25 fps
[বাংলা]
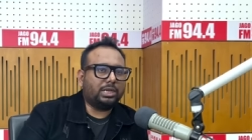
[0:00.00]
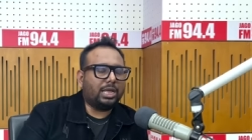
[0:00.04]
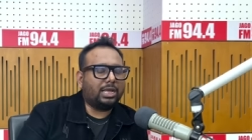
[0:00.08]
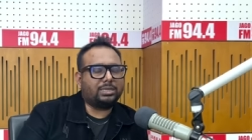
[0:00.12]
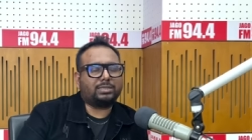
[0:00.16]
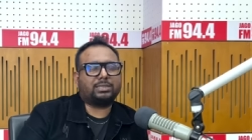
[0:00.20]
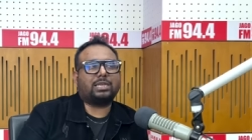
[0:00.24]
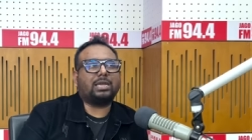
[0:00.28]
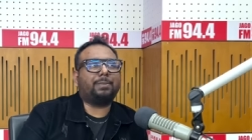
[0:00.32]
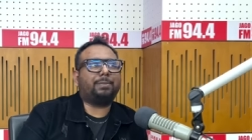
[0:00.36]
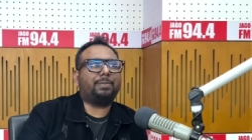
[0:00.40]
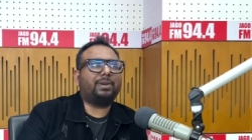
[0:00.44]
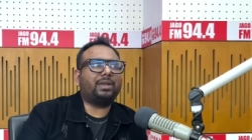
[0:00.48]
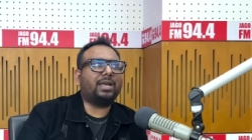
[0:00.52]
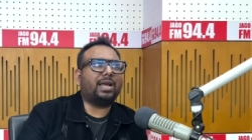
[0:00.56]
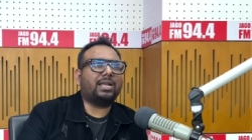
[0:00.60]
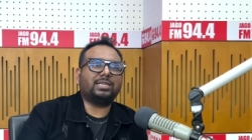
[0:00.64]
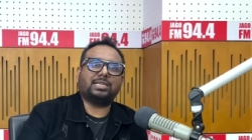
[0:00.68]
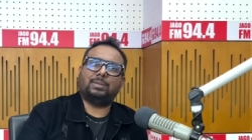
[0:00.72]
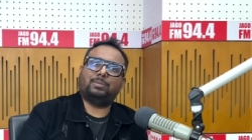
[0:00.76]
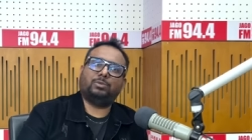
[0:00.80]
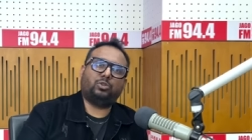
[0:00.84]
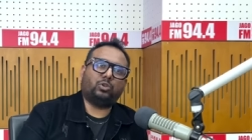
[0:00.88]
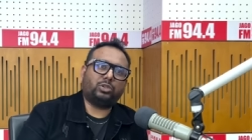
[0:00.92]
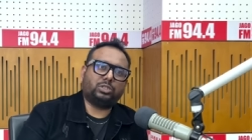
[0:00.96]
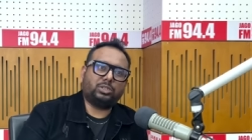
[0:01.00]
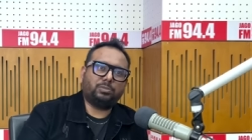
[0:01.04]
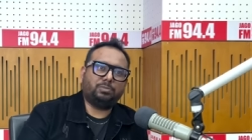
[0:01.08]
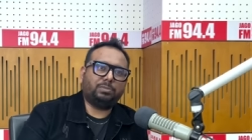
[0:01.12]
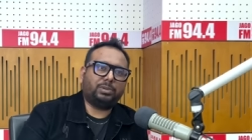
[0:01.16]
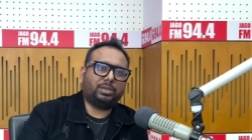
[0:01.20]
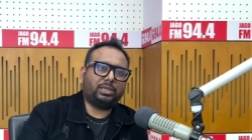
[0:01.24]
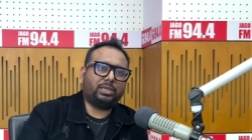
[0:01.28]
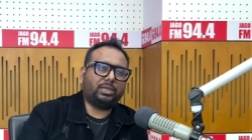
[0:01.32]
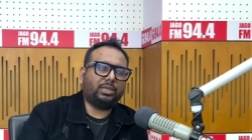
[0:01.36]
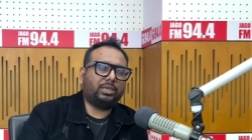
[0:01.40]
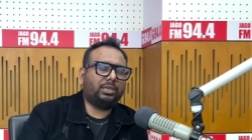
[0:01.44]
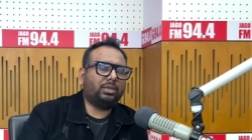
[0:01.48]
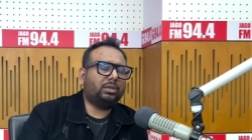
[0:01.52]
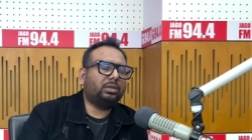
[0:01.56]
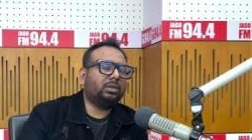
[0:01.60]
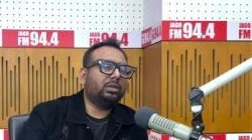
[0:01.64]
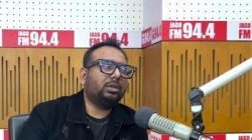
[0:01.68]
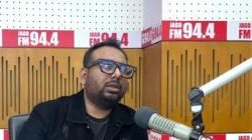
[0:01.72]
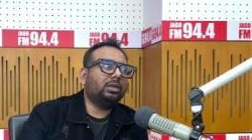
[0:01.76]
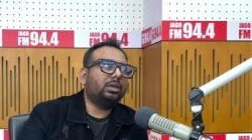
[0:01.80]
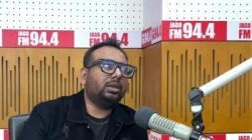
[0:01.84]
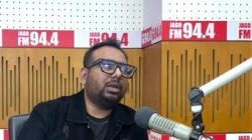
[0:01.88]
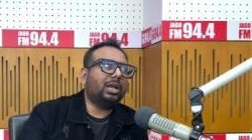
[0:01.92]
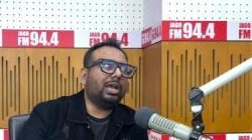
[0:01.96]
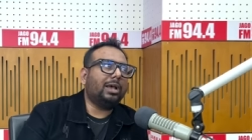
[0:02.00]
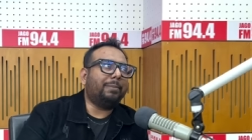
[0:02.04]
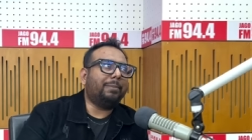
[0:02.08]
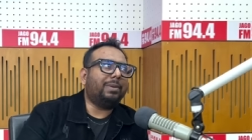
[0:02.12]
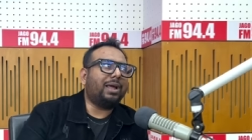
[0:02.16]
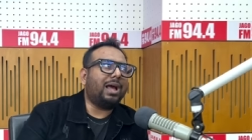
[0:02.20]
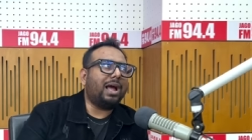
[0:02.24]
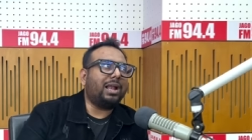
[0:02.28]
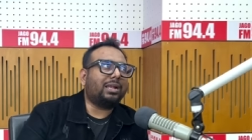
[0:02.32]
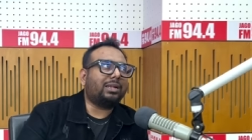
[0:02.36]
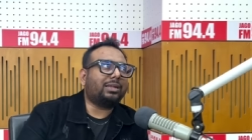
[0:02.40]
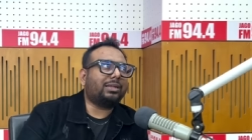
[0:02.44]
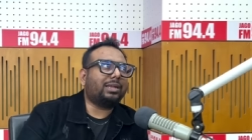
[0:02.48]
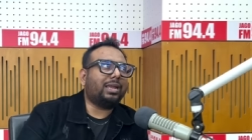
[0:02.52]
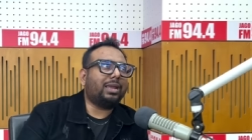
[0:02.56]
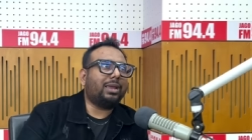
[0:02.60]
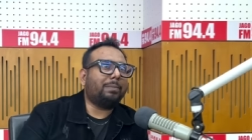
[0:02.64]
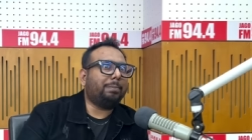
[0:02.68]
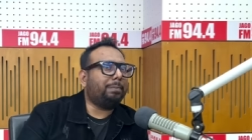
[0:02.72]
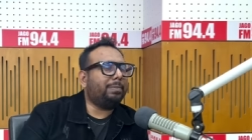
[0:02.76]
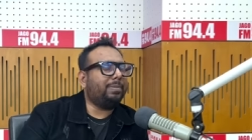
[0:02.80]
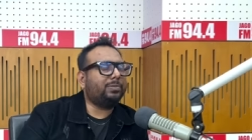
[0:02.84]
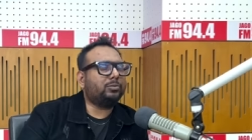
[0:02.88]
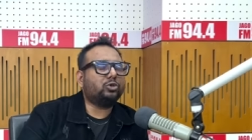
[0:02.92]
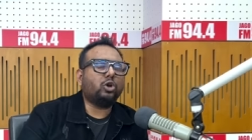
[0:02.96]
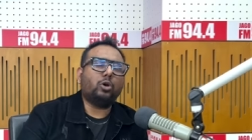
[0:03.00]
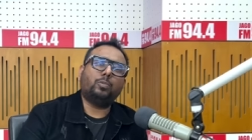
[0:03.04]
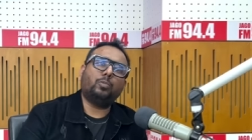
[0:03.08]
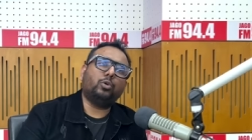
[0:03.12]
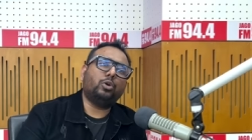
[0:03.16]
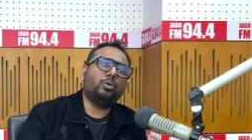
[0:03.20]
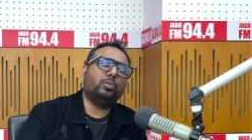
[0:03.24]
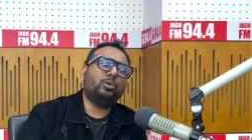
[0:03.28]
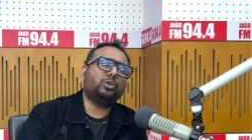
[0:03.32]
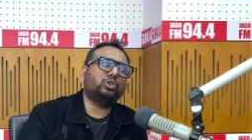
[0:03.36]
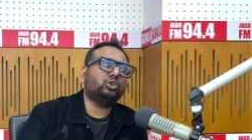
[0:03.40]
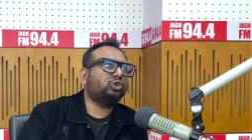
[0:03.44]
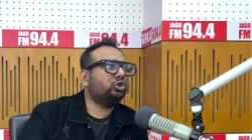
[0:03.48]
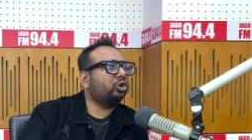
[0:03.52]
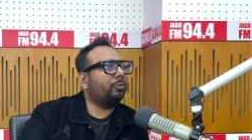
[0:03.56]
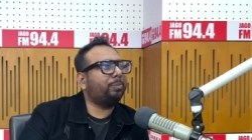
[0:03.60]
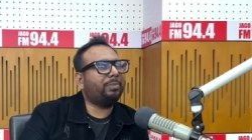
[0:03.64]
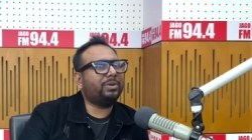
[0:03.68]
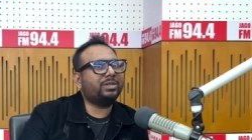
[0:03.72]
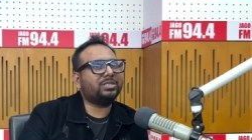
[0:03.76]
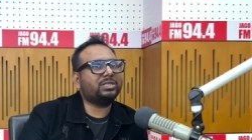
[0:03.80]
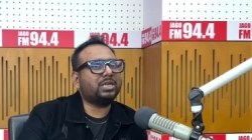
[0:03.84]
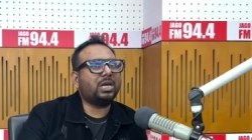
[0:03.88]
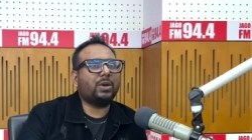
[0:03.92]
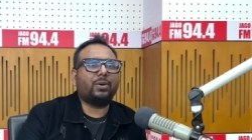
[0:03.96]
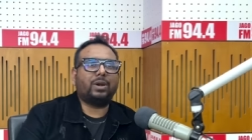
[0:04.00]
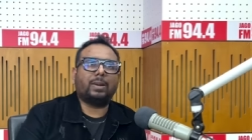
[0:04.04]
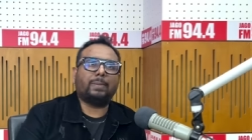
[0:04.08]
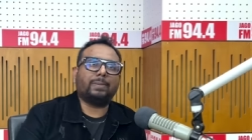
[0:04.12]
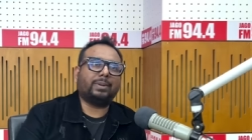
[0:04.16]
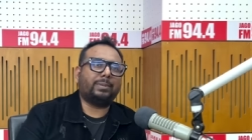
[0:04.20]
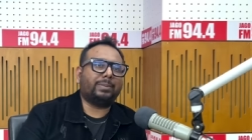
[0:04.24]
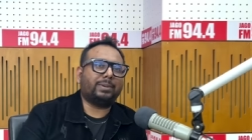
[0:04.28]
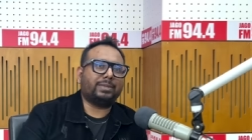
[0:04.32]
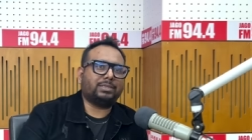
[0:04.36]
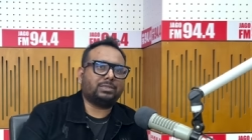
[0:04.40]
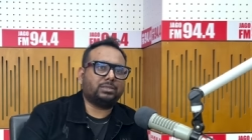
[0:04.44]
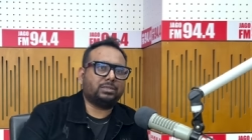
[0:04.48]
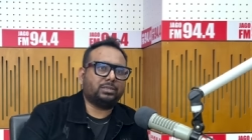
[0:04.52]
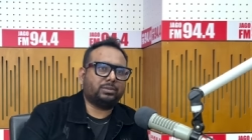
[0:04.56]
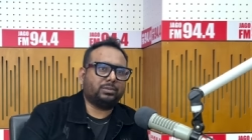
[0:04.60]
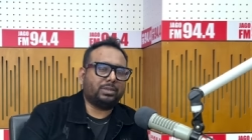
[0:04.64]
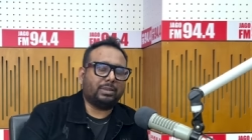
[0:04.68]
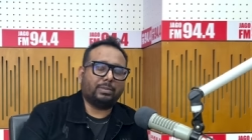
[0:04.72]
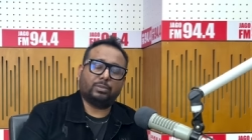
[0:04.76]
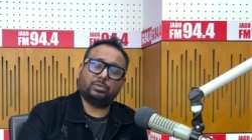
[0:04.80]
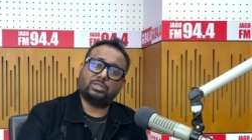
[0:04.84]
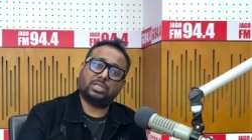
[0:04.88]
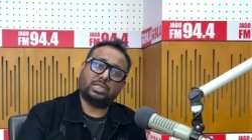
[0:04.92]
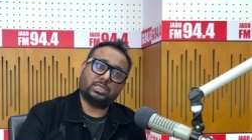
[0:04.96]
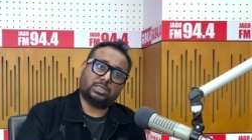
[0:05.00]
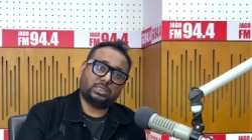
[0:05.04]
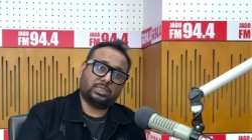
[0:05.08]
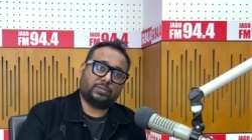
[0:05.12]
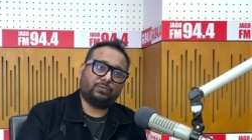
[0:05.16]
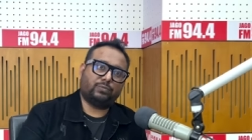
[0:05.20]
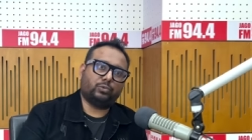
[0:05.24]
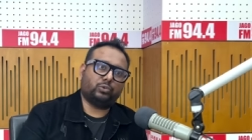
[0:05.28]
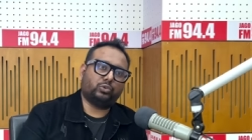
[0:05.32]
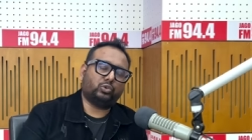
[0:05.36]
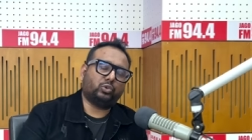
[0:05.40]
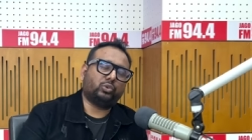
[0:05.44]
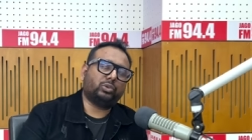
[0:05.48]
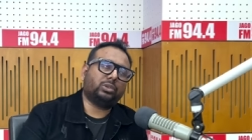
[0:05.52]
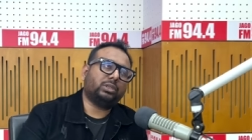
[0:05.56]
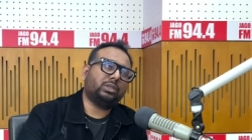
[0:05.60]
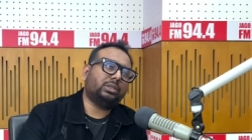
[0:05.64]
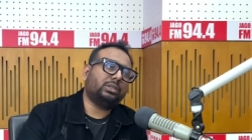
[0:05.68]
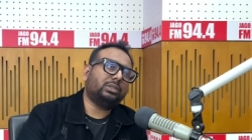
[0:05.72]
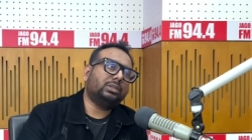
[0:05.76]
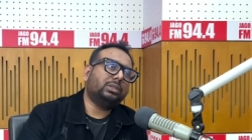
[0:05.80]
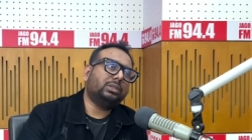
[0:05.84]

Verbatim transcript: আজকে আপনি খাঁচা অচিন পাখি আমরা আটটা সব ওই বছর সব বেস্ট অ্যাওয়ার্ড আমরা পাইছি এবং সাকসেসফুল চরকি